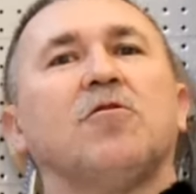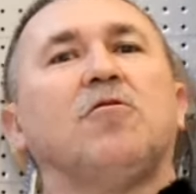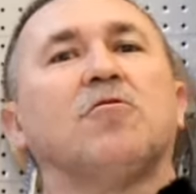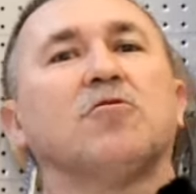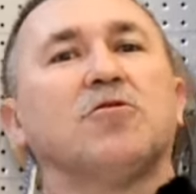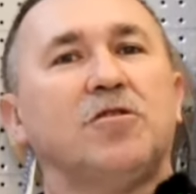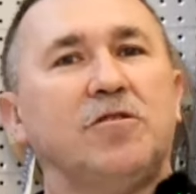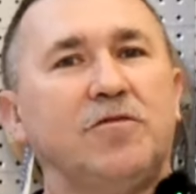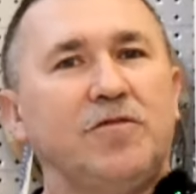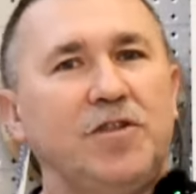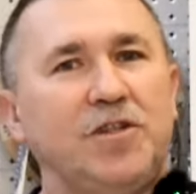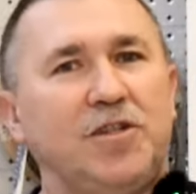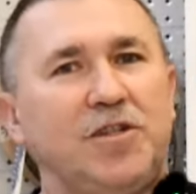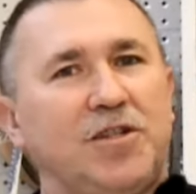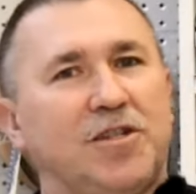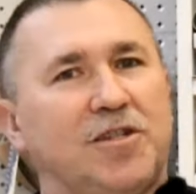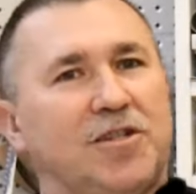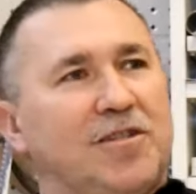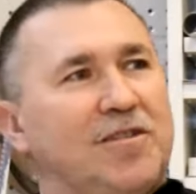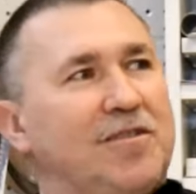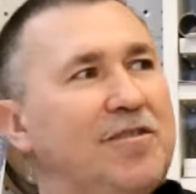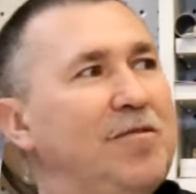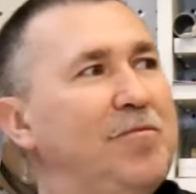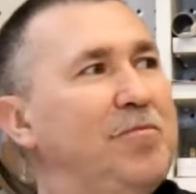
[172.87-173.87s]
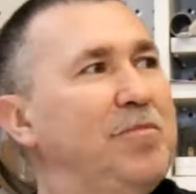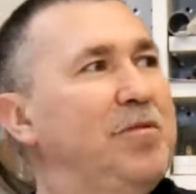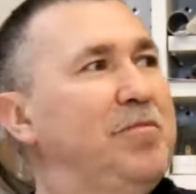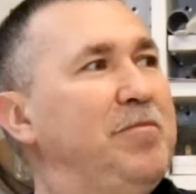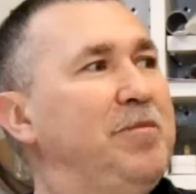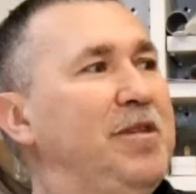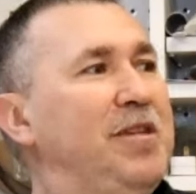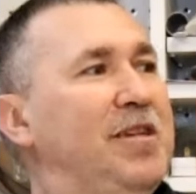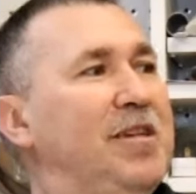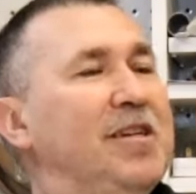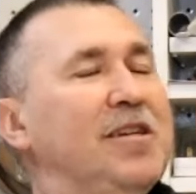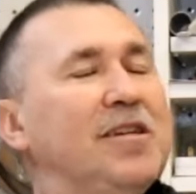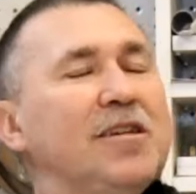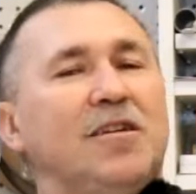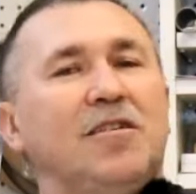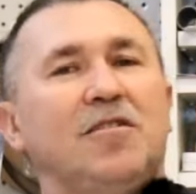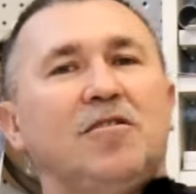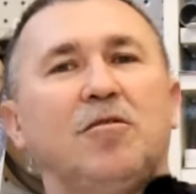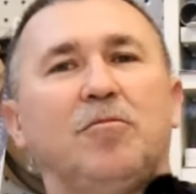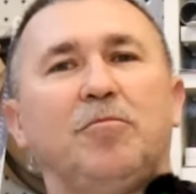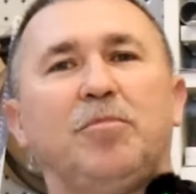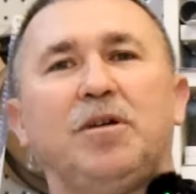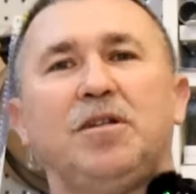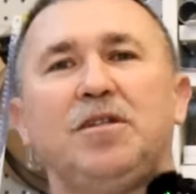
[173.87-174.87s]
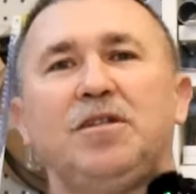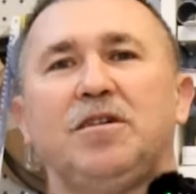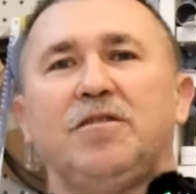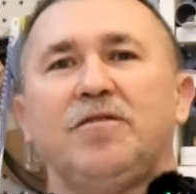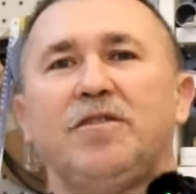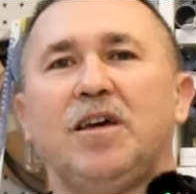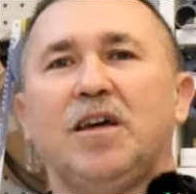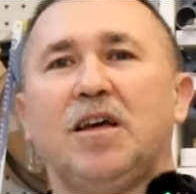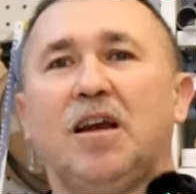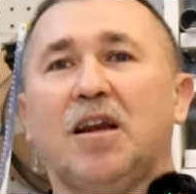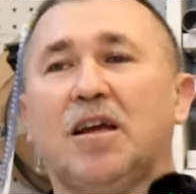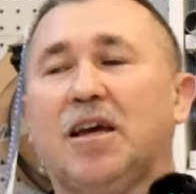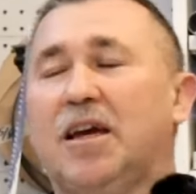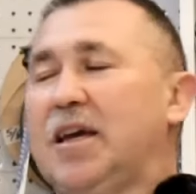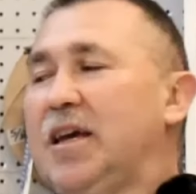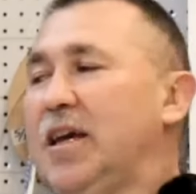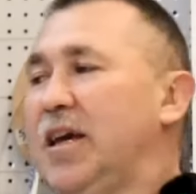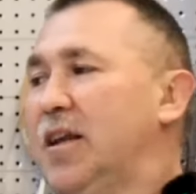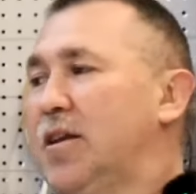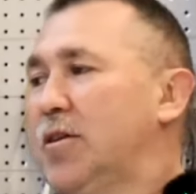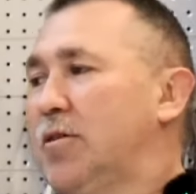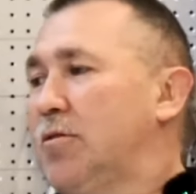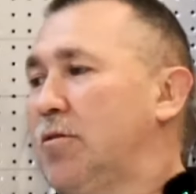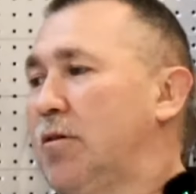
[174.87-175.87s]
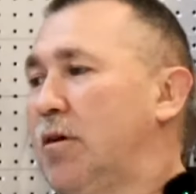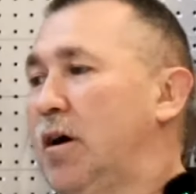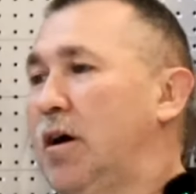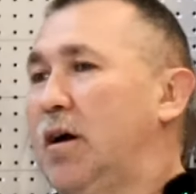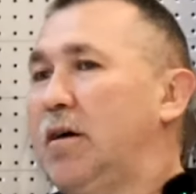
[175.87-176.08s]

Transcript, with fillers: Oczywiście, że zrobimy i to będzie wielkie jedno